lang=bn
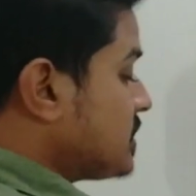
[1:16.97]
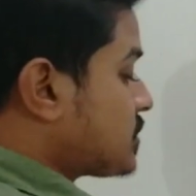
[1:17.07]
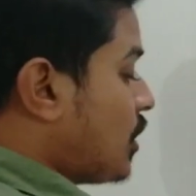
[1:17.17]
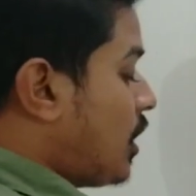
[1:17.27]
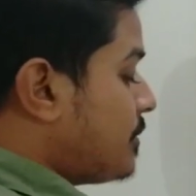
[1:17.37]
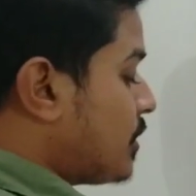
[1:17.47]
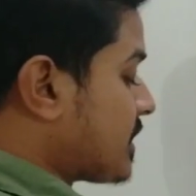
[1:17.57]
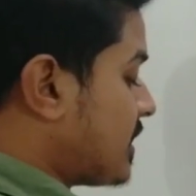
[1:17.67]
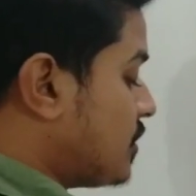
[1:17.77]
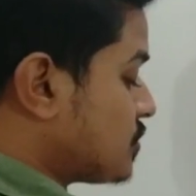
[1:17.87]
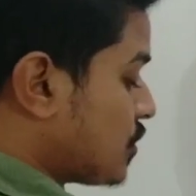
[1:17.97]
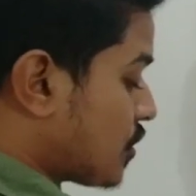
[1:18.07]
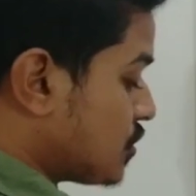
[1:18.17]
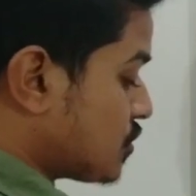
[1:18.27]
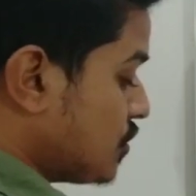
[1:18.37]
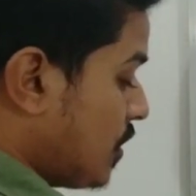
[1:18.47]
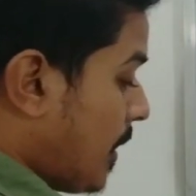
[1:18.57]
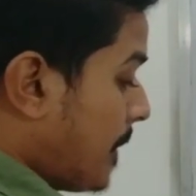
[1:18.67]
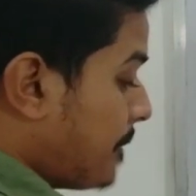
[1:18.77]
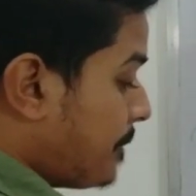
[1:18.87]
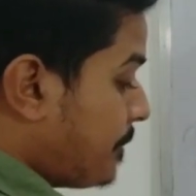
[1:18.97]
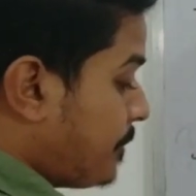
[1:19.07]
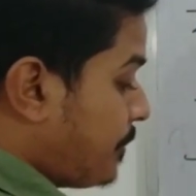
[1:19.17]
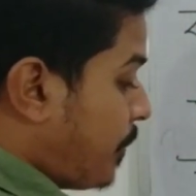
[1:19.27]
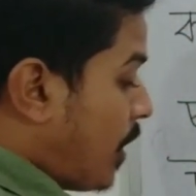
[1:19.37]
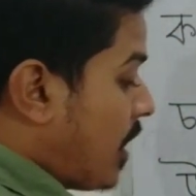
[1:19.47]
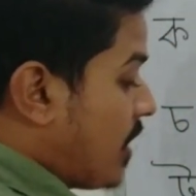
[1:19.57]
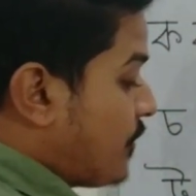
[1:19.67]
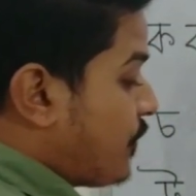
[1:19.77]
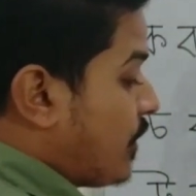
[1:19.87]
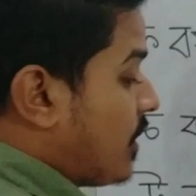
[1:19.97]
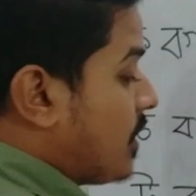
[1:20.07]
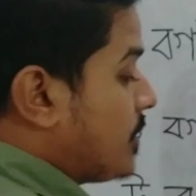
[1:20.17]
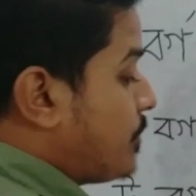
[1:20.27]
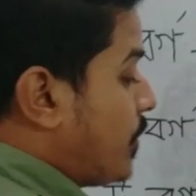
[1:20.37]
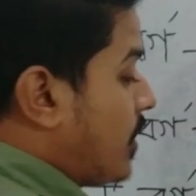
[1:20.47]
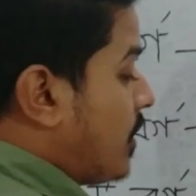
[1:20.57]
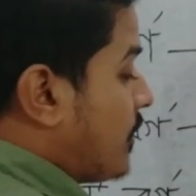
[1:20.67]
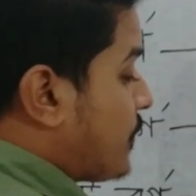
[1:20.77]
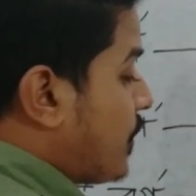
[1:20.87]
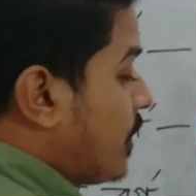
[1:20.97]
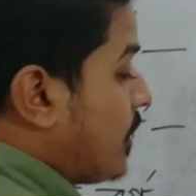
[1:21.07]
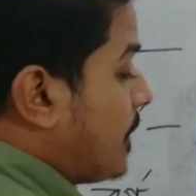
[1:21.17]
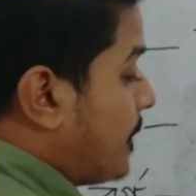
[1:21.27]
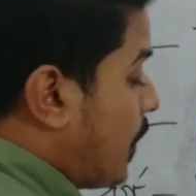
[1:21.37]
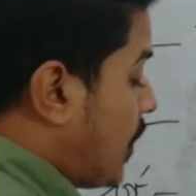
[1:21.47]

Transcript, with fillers: ত বর্গের অন্তর্গত প ফ ব ভ ম